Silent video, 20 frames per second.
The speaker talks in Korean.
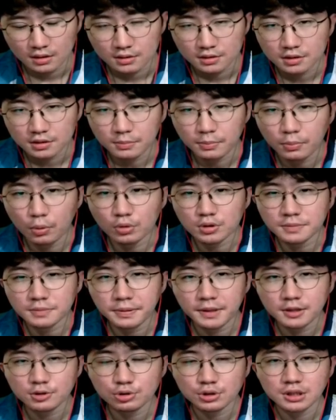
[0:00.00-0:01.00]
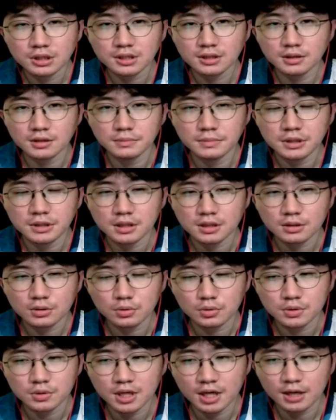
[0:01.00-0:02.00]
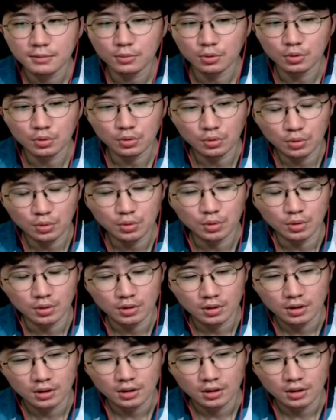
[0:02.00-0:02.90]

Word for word: 이제 보급해주신 음식도 잘 먹고